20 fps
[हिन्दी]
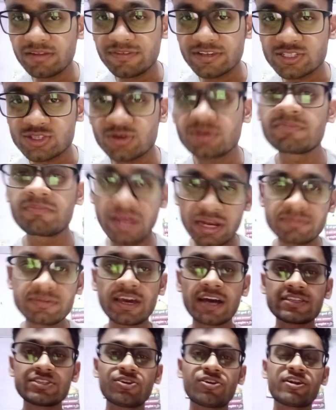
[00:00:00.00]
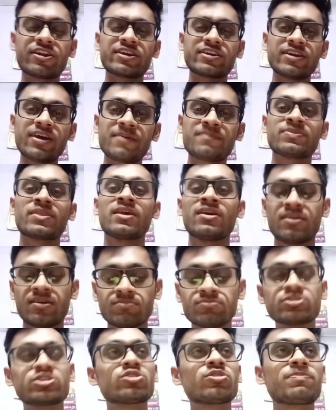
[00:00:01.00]
मैनिफेस्टो मैंने भी आज ही ऑर्डर किया है
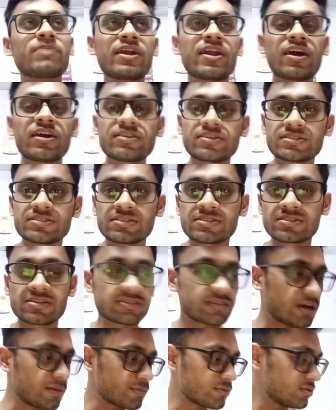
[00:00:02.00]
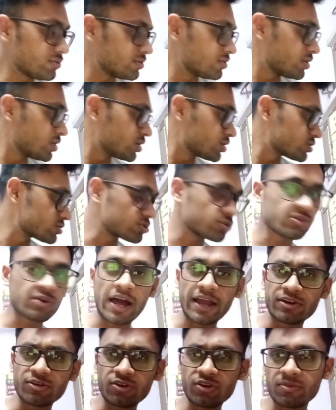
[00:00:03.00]
मुझे तो पढ़ना है इस किताब को सो
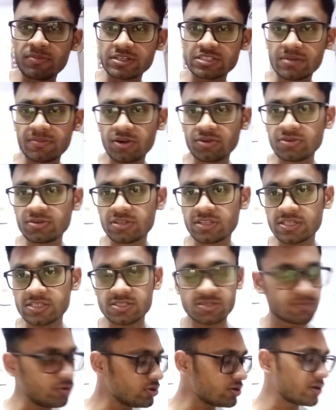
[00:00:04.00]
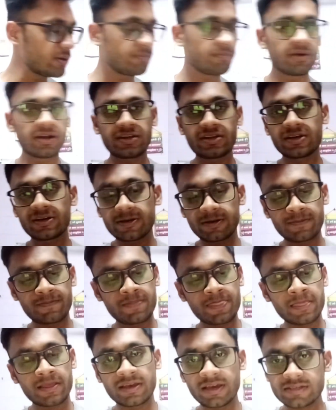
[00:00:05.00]
आई डोंट नो मच अबाउट दिस बुक बट
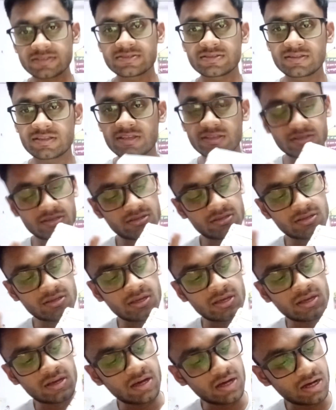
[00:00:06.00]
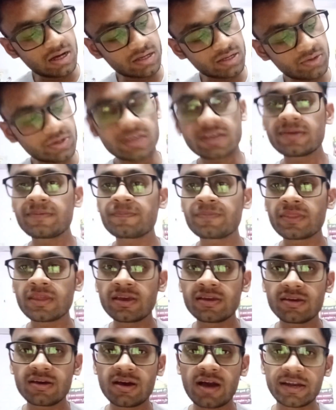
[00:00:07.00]
यस क्योंकि
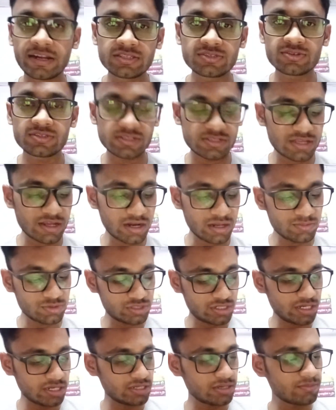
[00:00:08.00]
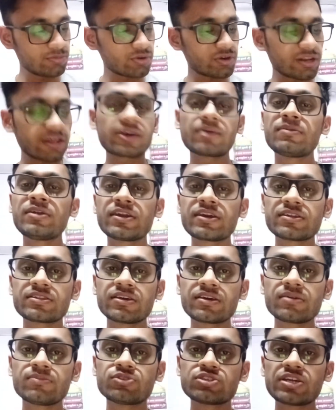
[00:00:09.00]
आनंद जोशी सर ने मुझे ये बुक रिकमेंड की
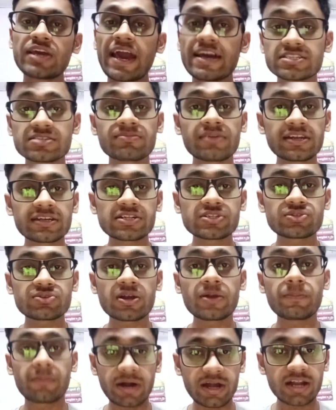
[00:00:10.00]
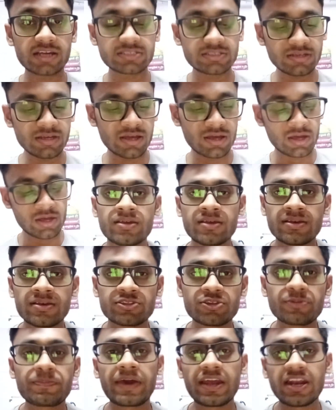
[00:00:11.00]
थी कि मुझे एज ए मेडिकल स्टूडेंट पढ़ना चाहिए
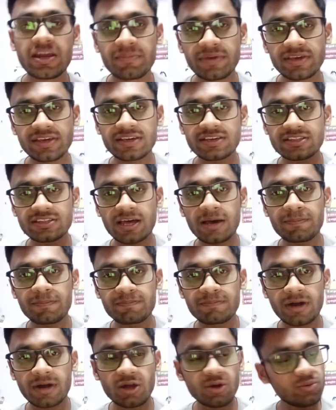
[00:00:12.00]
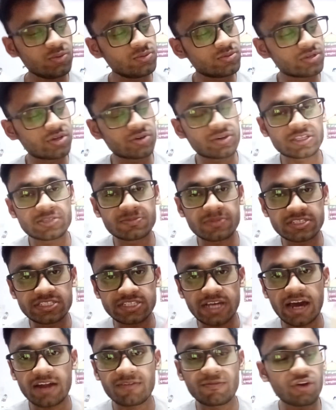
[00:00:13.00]
तो पहले मैं ये किताब पढ़ लूँ क्योंकि इसमें
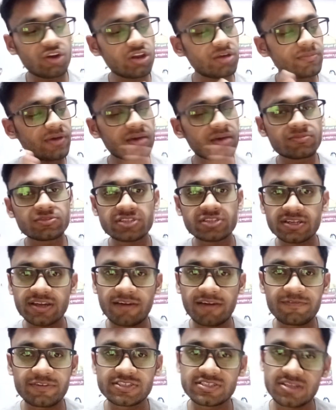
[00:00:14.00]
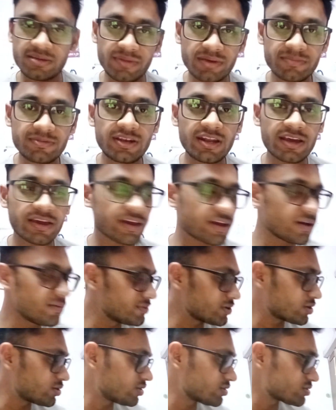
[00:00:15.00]
चार वॉल्यूम है मुझे काफ़ी समय भी लगेगा
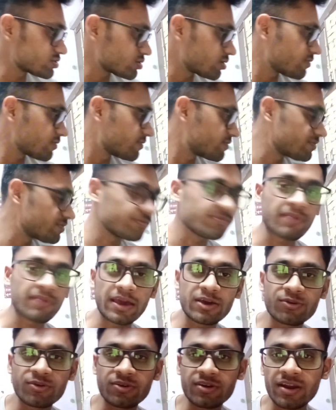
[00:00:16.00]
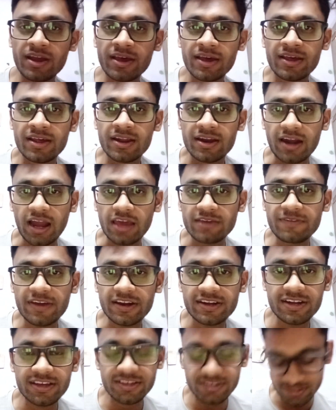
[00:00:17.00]
बिकॉज ऑफ माई ओन लाइफ
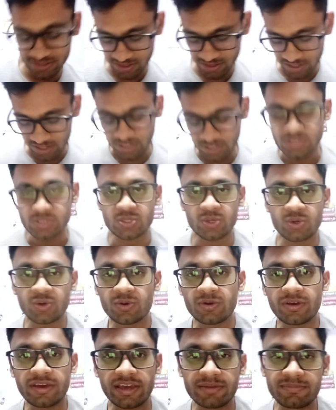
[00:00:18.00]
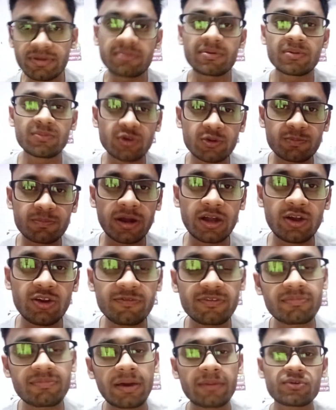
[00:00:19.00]
एक्टिक्स सो एक बार मैं बुक पढ़
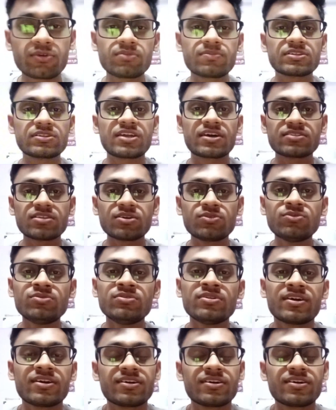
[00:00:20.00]
लूँ फिर मैं आपको बताता हूँ